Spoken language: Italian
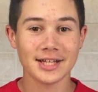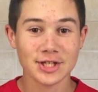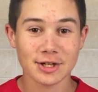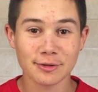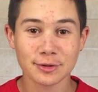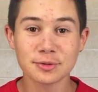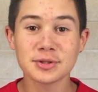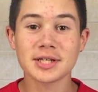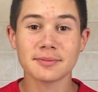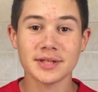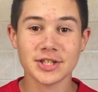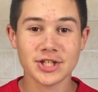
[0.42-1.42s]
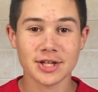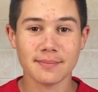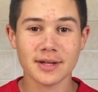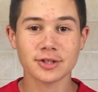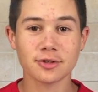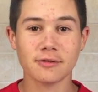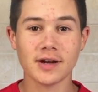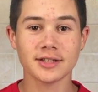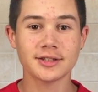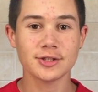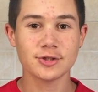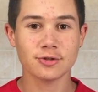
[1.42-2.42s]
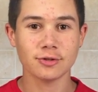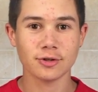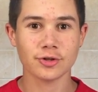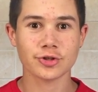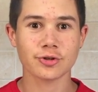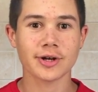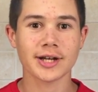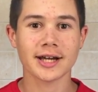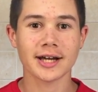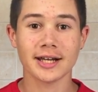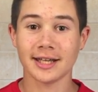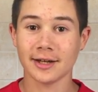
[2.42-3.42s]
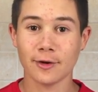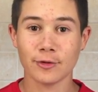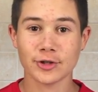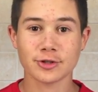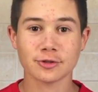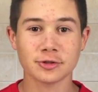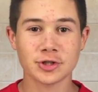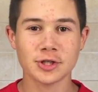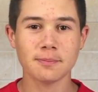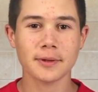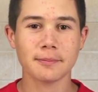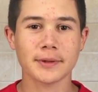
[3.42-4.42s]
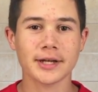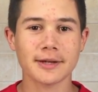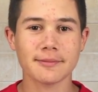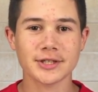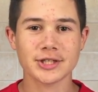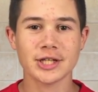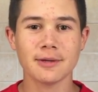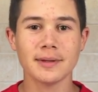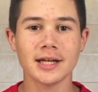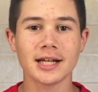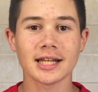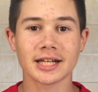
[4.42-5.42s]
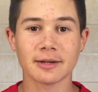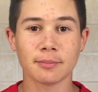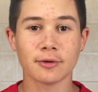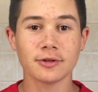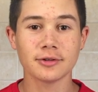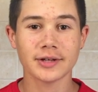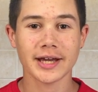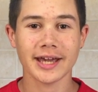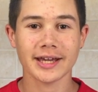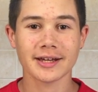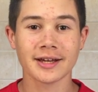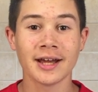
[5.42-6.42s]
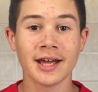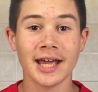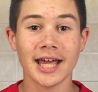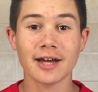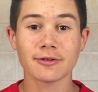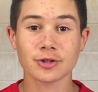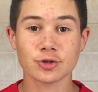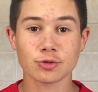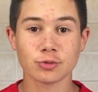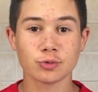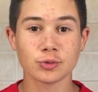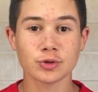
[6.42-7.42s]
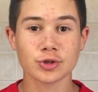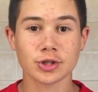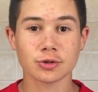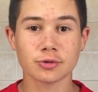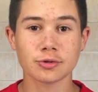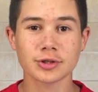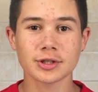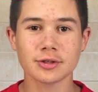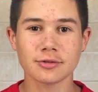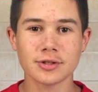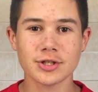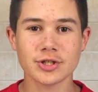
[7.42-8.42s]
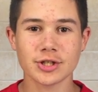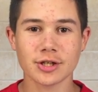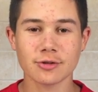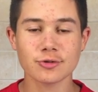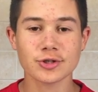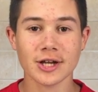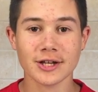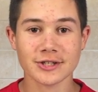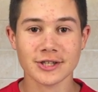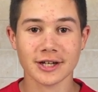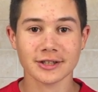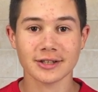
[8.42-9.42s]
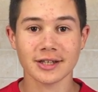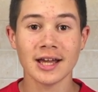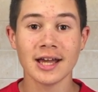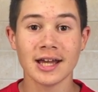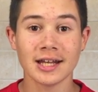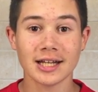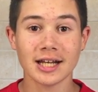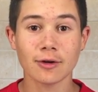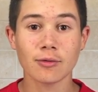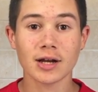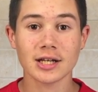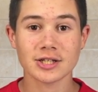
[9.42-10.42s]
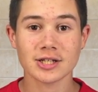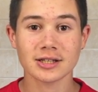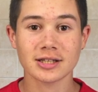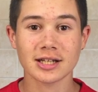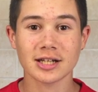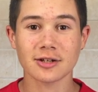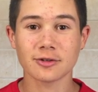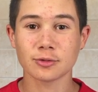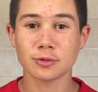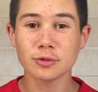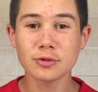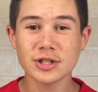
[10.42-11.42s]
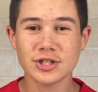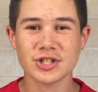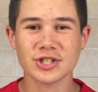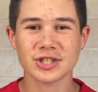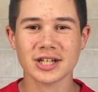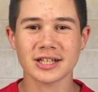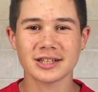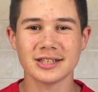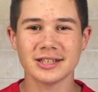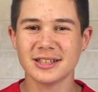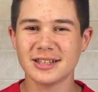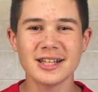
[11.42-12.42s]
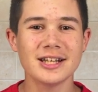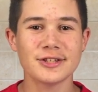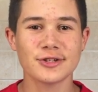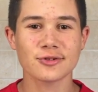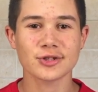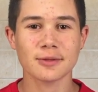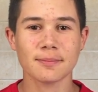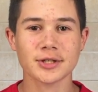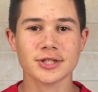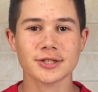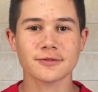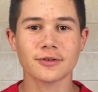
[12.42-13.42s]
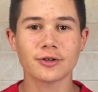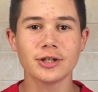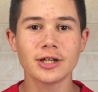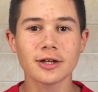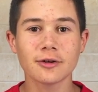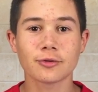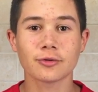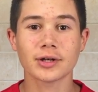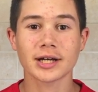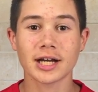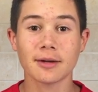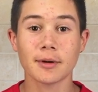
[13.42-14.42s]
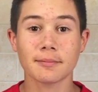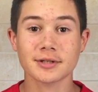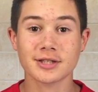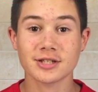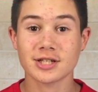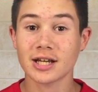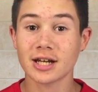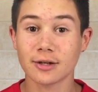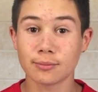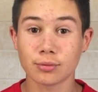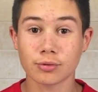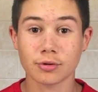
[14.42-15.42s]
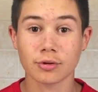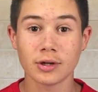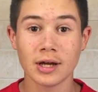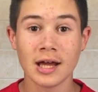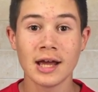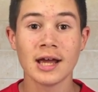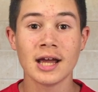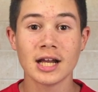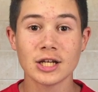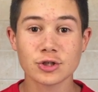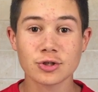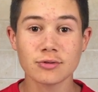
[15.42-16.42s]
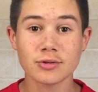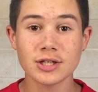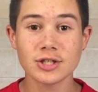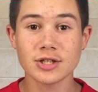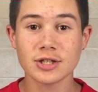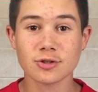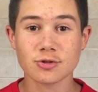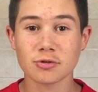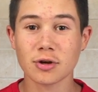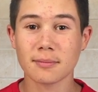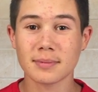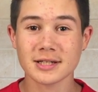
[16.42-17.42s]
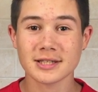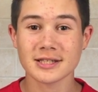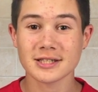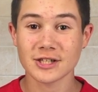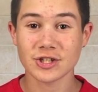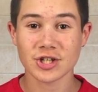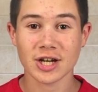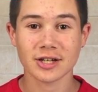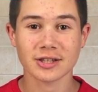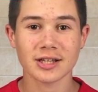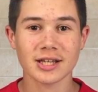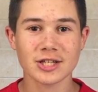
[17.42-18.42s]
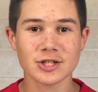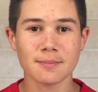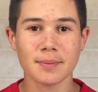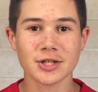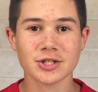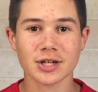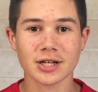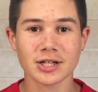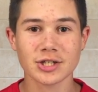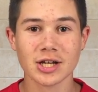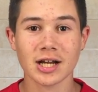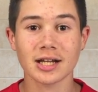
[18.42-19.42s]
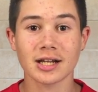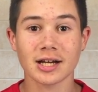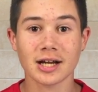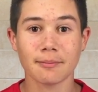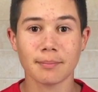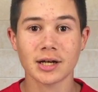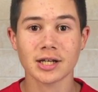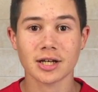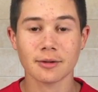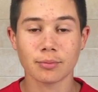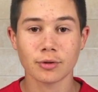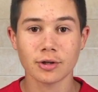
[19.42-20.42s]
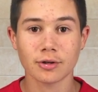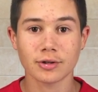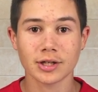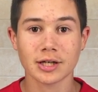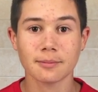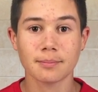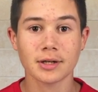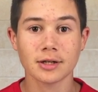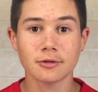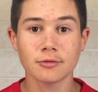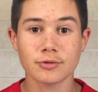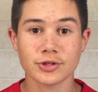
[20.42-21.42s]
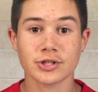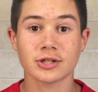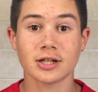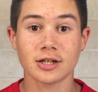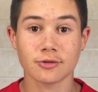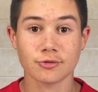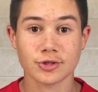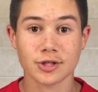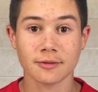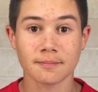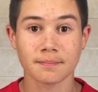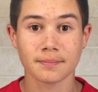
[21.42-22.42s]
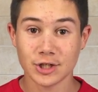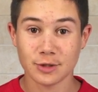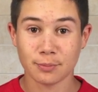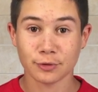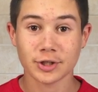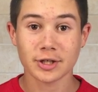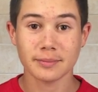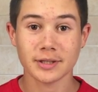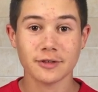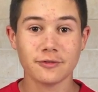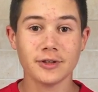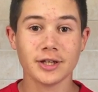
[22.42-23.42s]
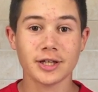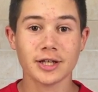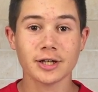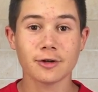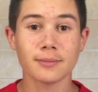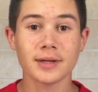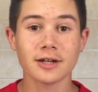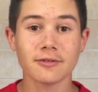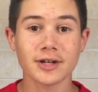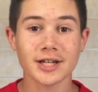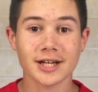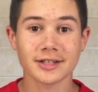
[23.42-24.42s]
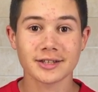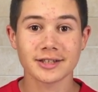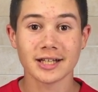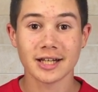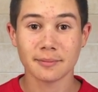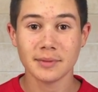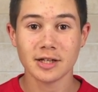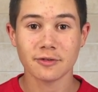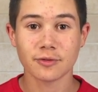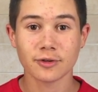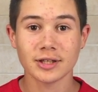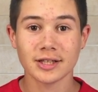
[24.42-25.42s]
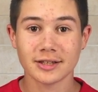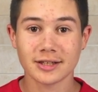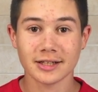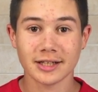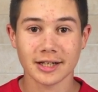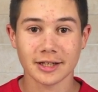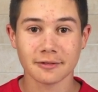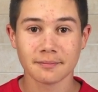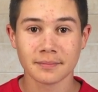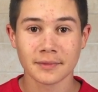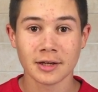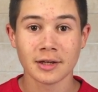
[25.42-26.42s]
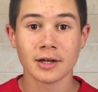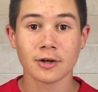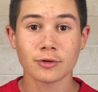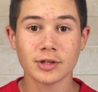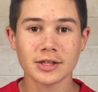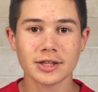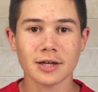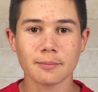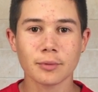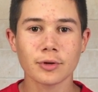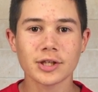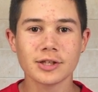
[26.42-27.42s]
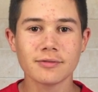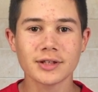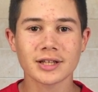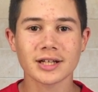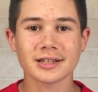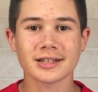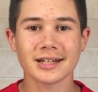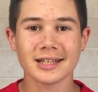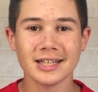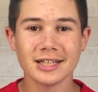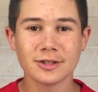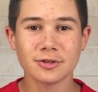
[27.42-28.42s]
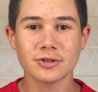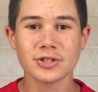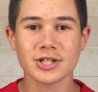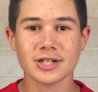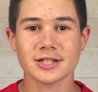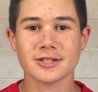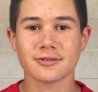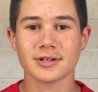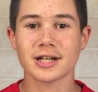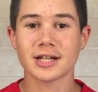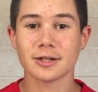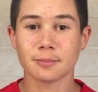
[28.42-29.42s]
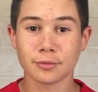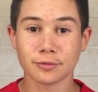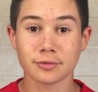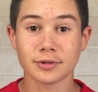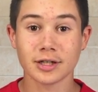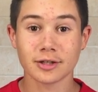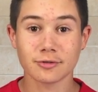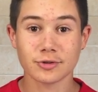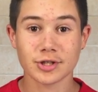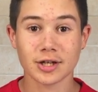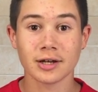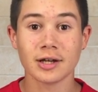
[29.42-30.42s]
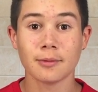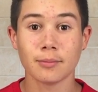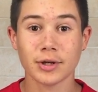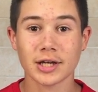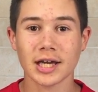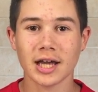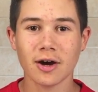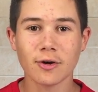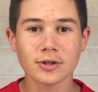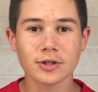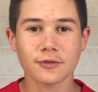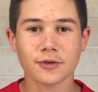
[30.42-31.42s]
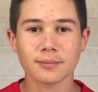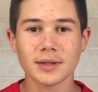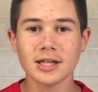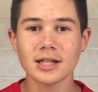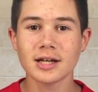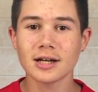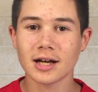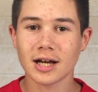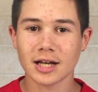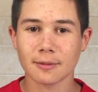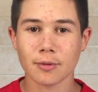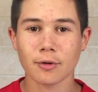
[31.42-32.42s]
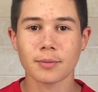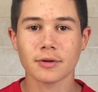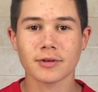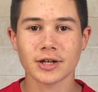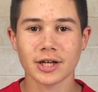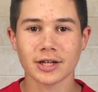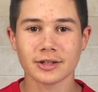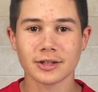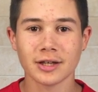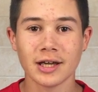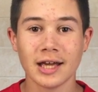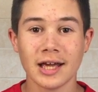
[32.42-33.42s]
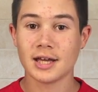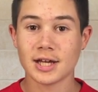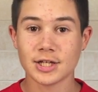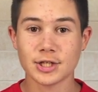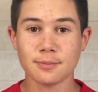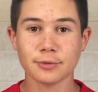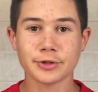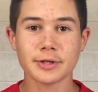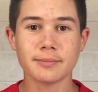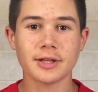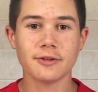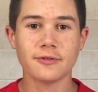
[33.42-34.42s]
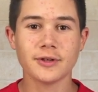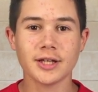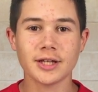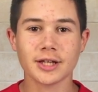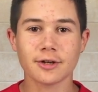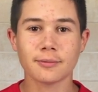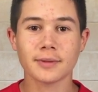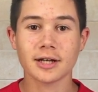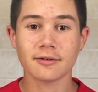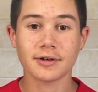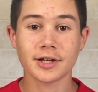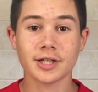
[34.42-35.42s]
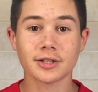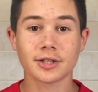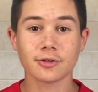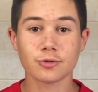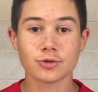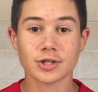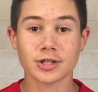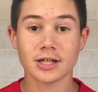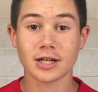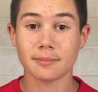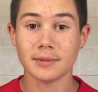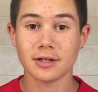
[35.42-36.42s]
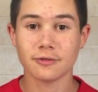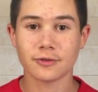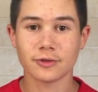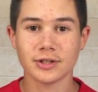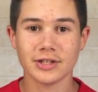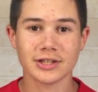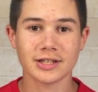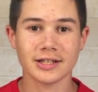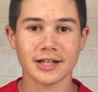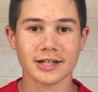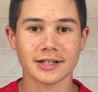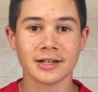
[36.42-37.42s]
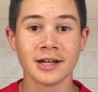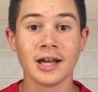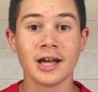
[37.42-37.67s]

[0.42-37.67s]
Ciao a tutti amici e bentrovati sul nostro canale. Quest'oggi prepariamo insieme la Napoleon Cake. È una sontuosa torta di origine russa a strati, nella quale si alternano 12 strati di deliziosa pasta sfoglia con una crema pasticcera al burro. Le sue origini sono abbastanza incerte e si pensa che risalga alla campagna napoleonica per la conquista della Russia. Si potrebbe definire come la variante della mille foglie italiana. Con il tempo è diventata il dolce nazionale appunto della Russia poiché ogni famiglia ha la propria variante. Si potrebbe definire come la variante russa della mille foglie italiana.